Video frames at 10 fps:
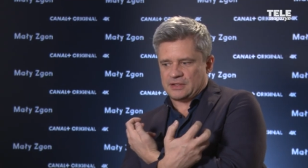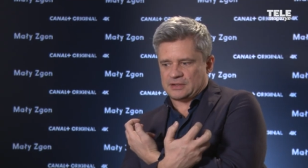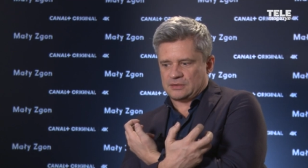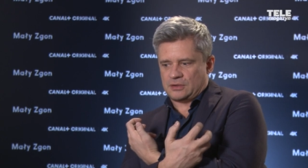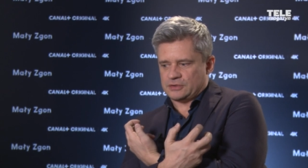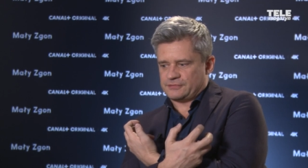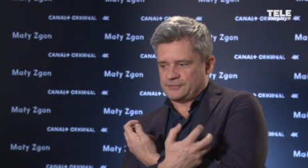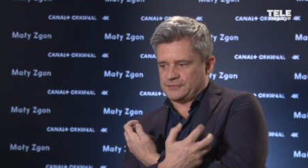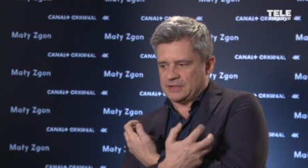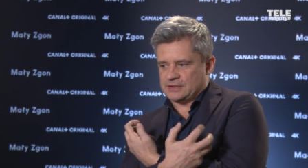ich ten los
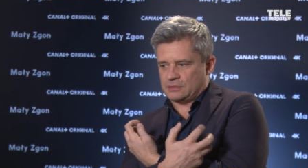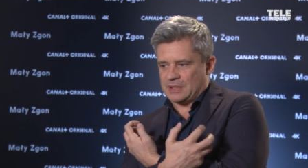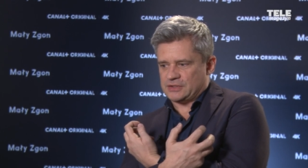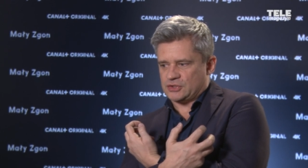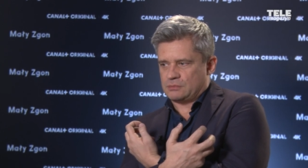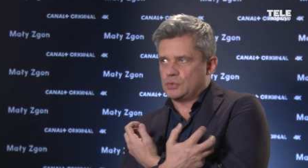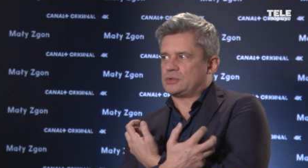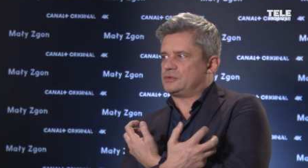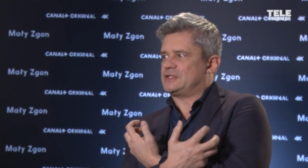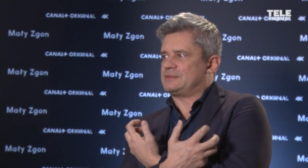w tej sytuacji, że
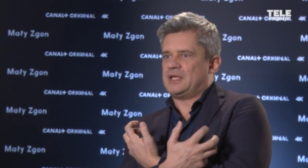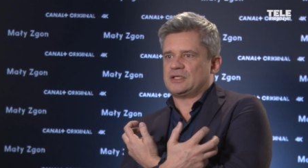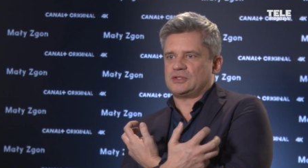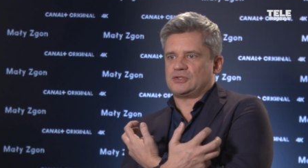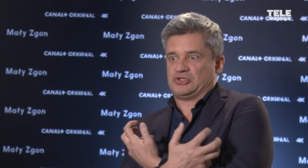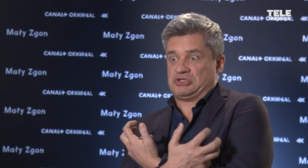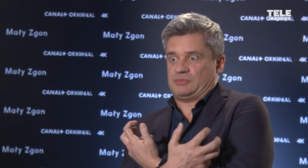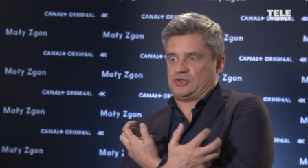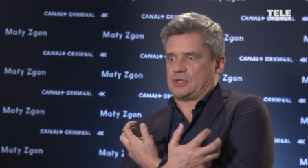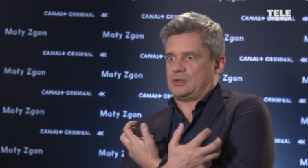muszą się zmierzyć z
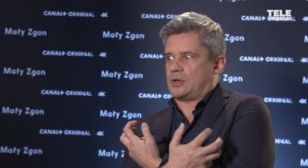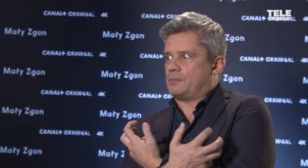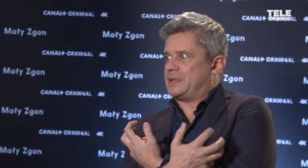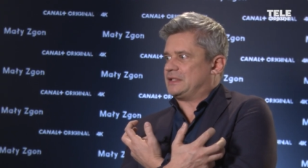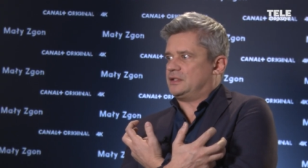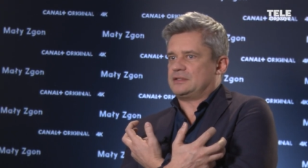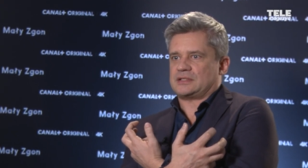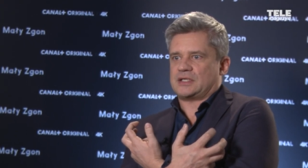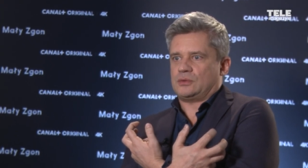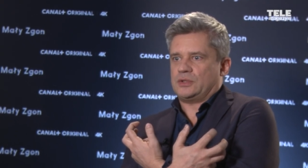czymś, czego kompletnie ich
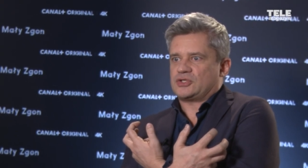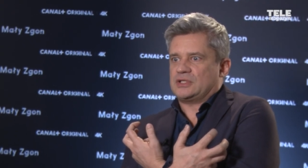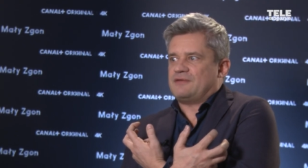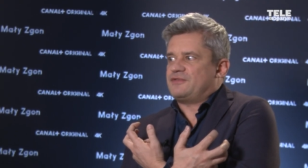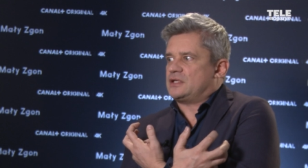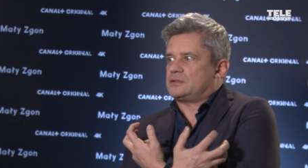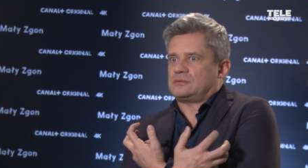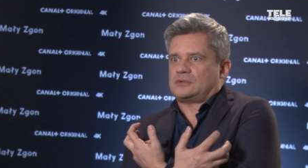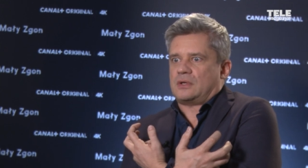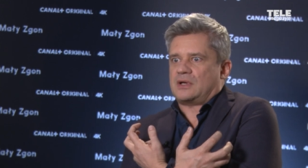zaskakuje, że nie wiedzą
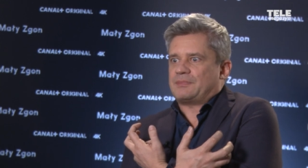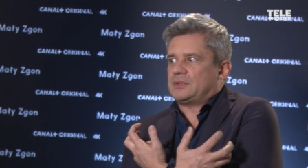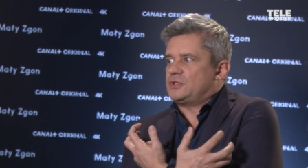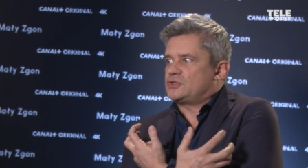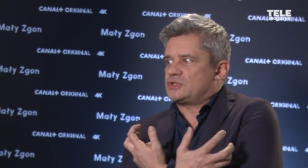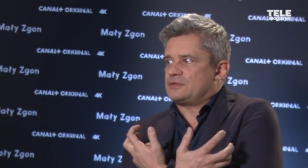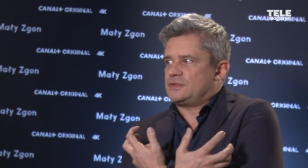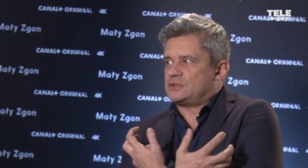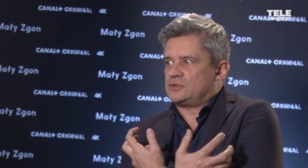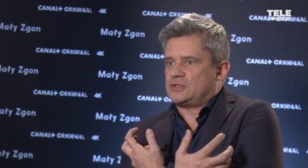co, raptem ich
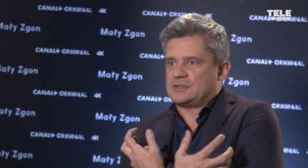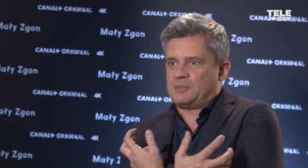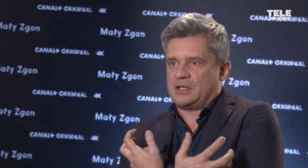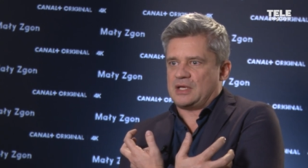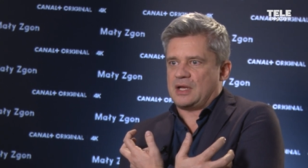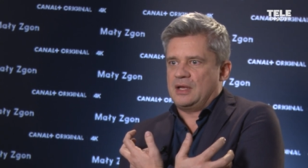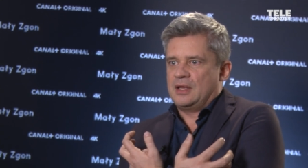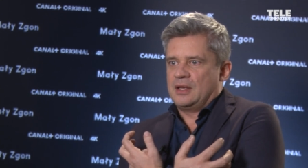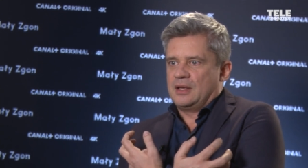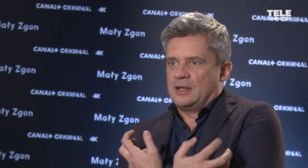rzeczywistość się zmienia
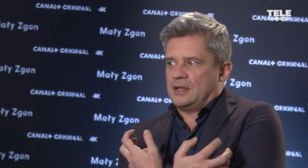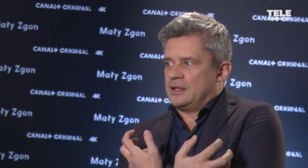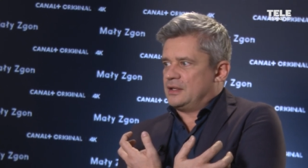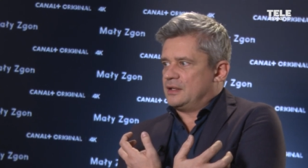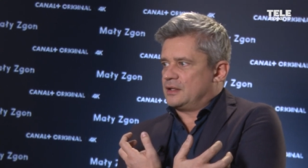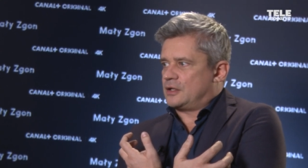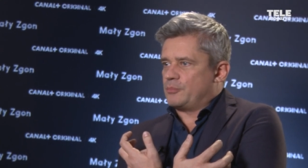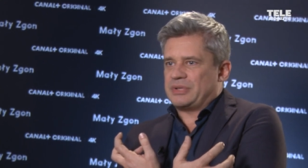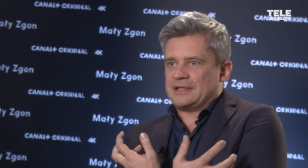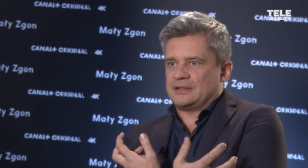yy,
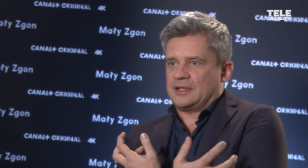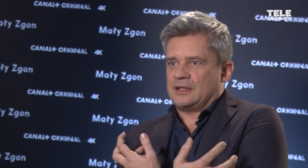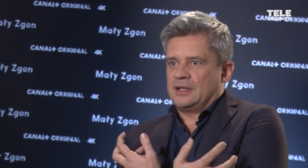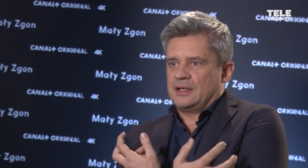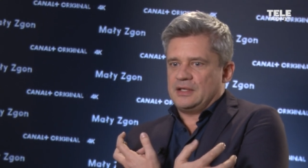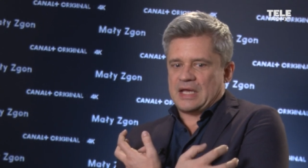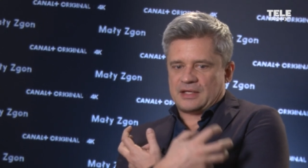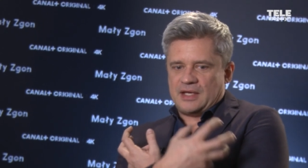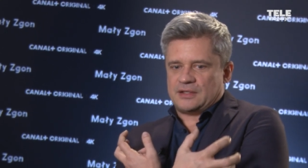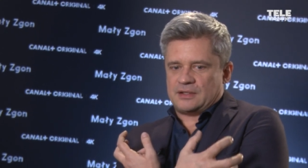kompletnie.
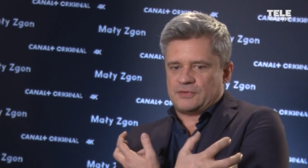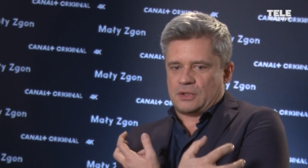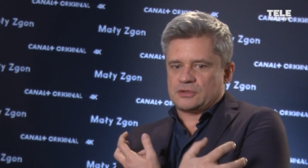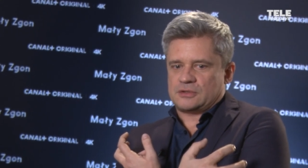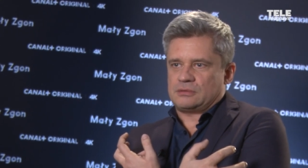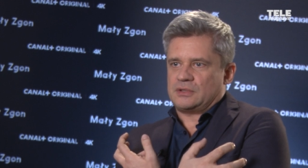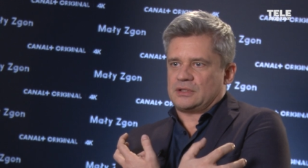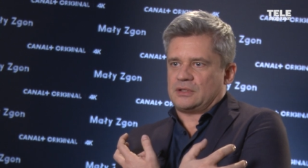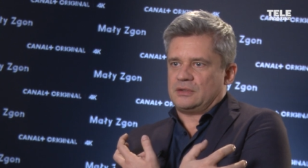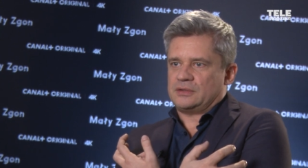Jak jeden wykorzystuje
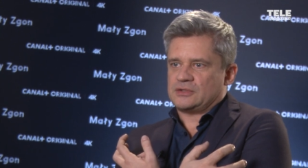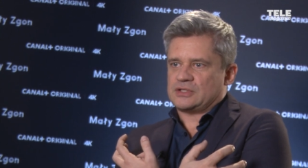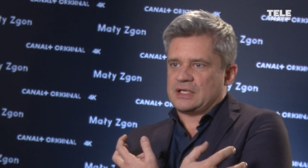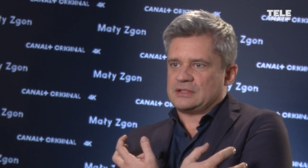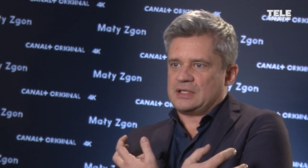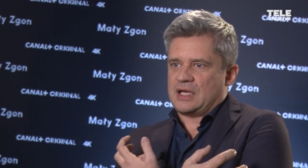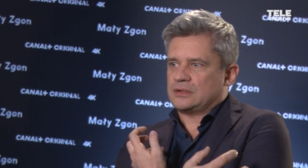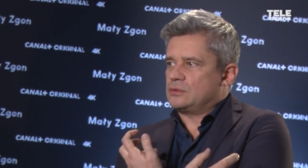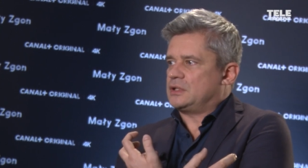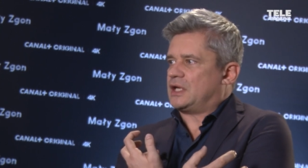to, tę szansę, a
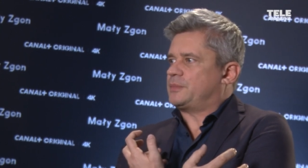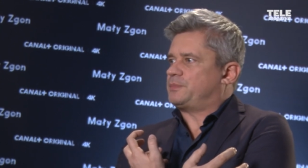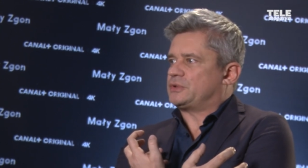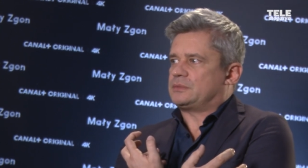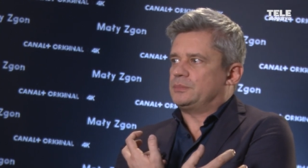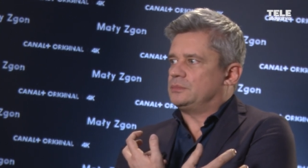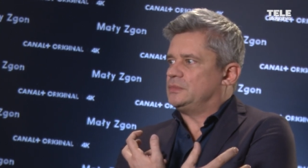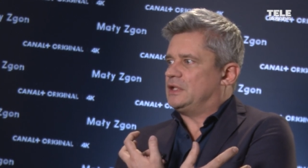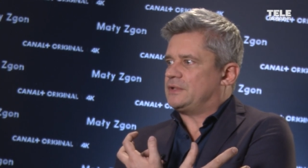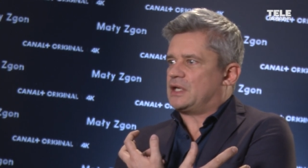drugi jakby pod,
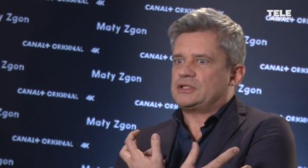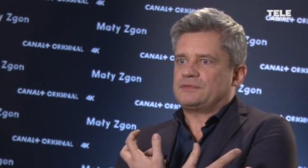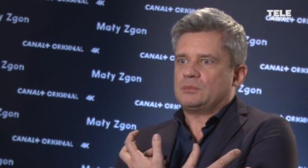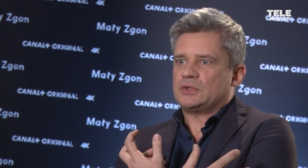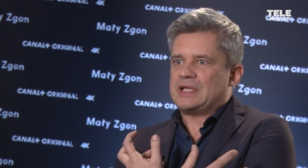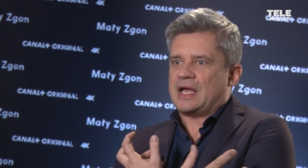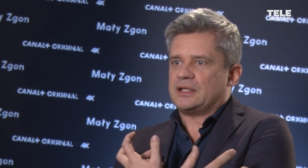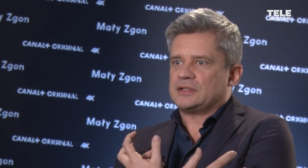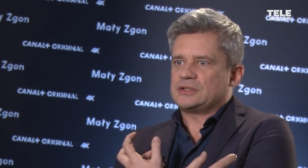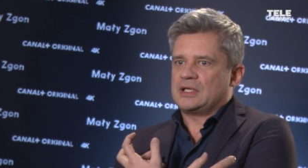nie wie jak się w tym
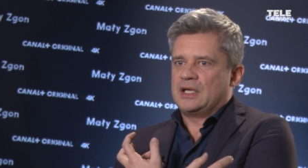odnaleźć.